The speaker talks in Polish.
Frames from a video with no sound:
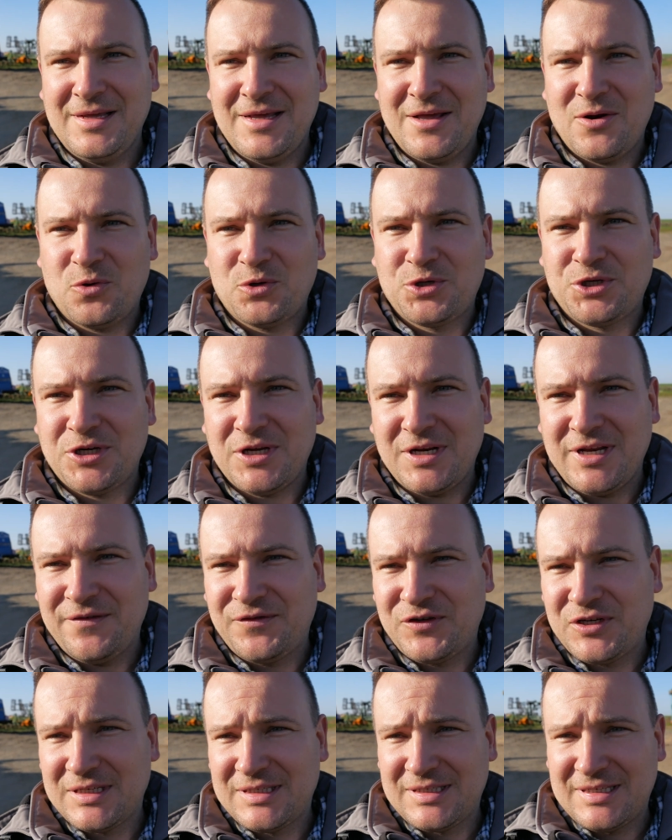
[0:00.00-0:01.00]
i
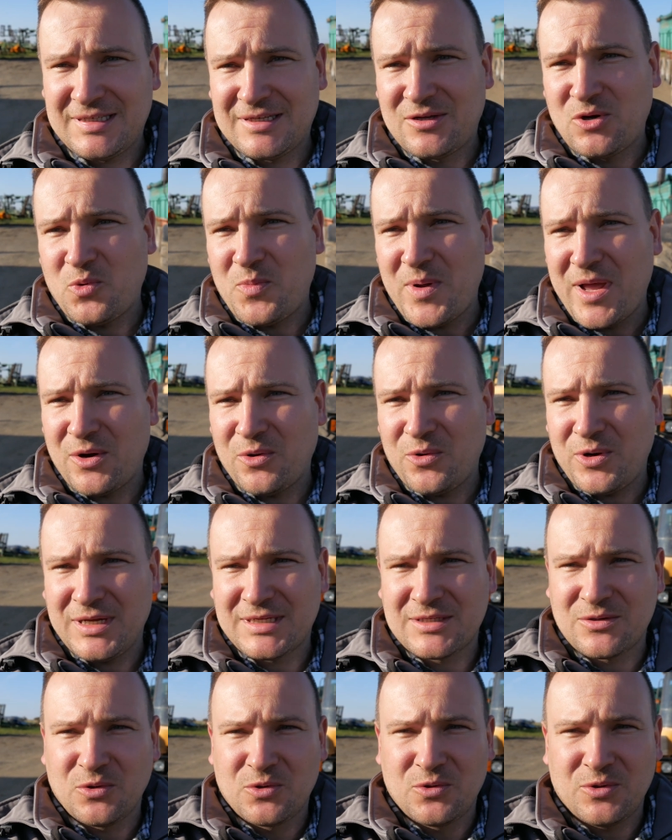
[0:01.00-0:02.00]
ruszyli wszyscy z grubej
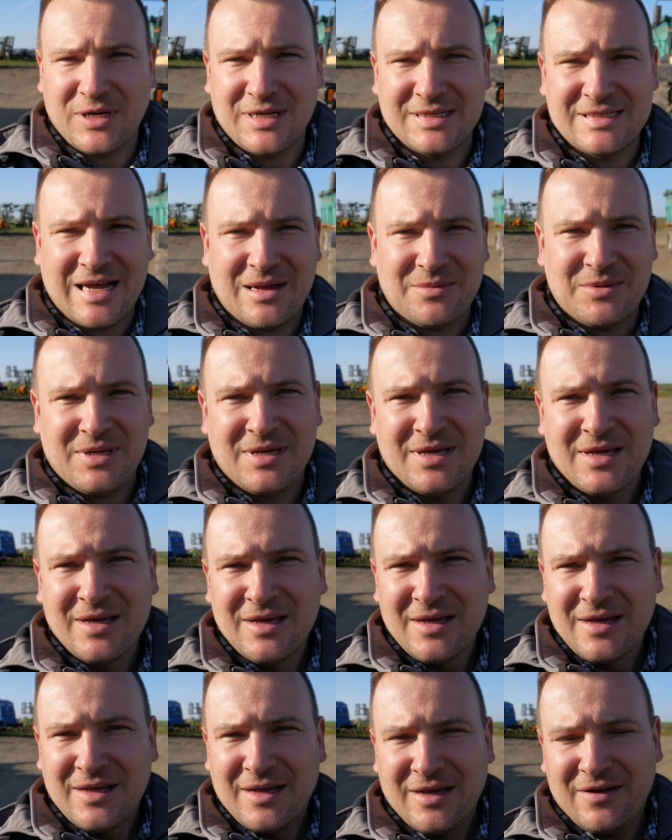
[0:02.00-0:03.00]
rury z kukurydzami
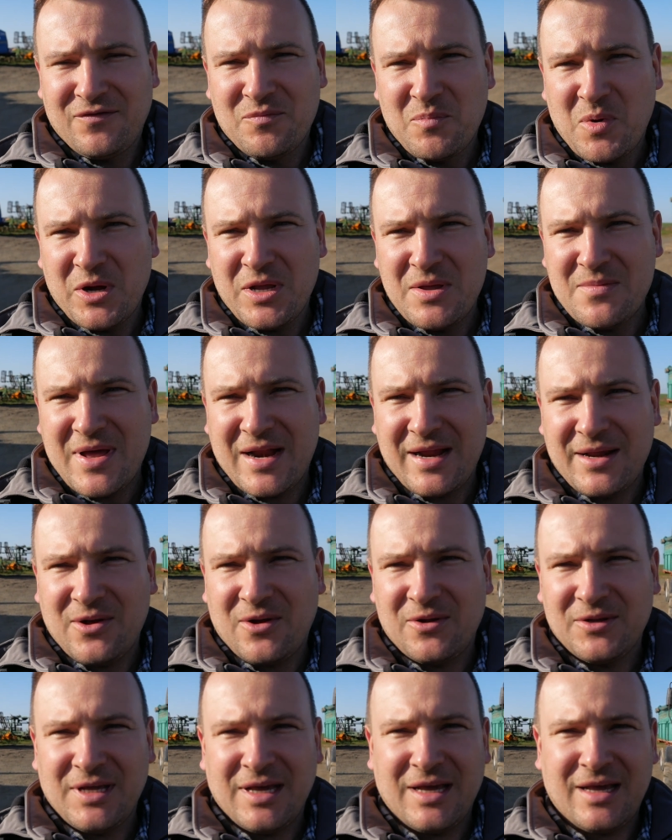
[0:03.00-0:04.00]
w moim
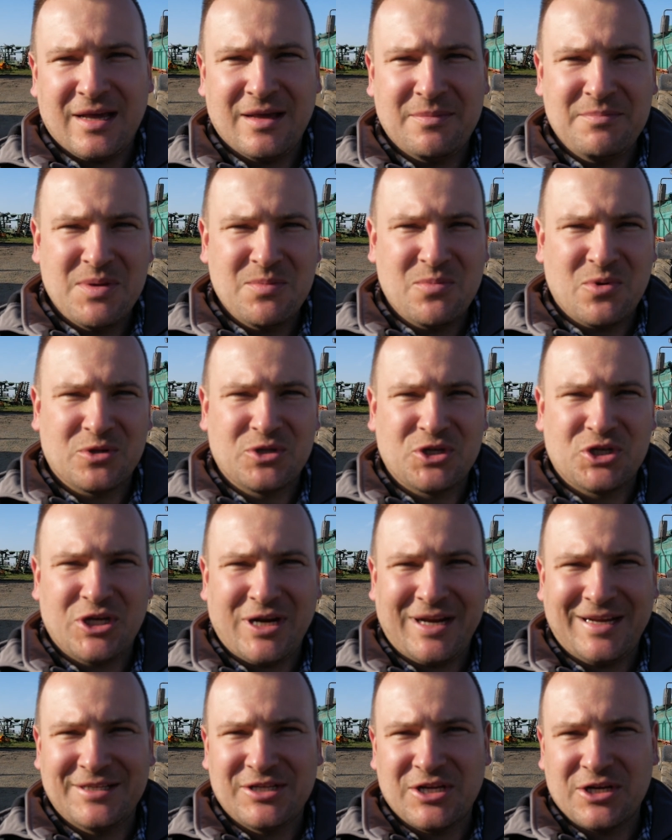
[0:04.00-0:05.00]
rejonie mimo
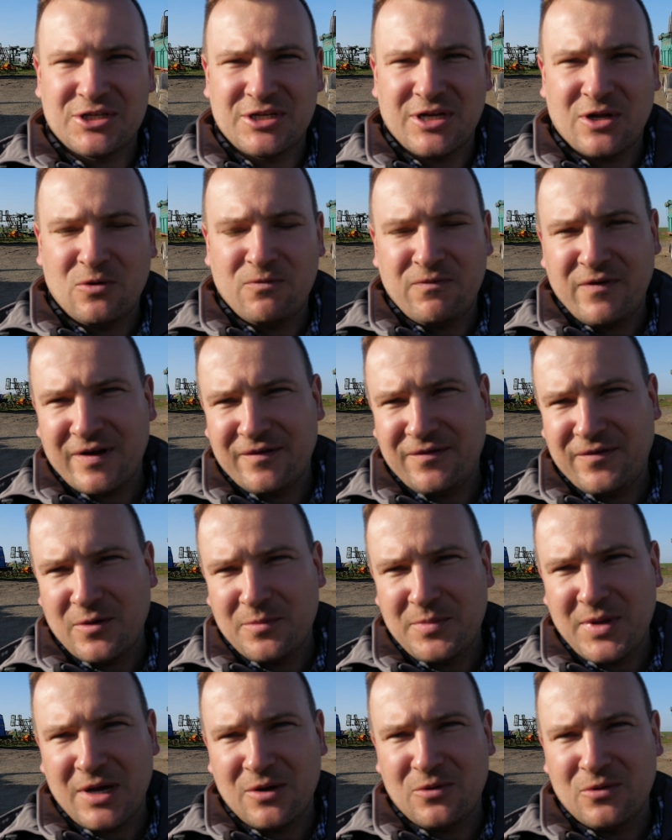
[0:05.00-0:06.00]
trzech ciężarówek w
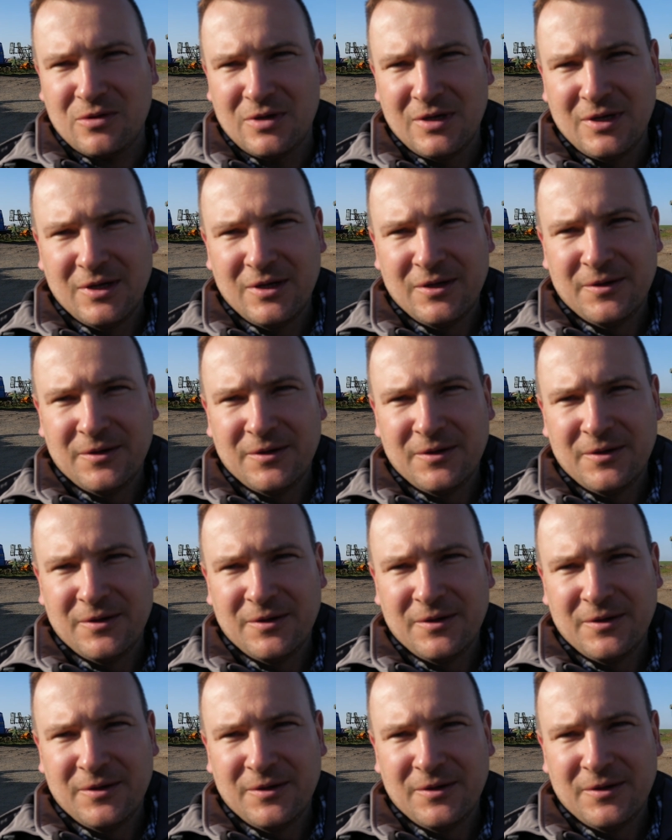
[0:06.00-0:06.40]
obiegu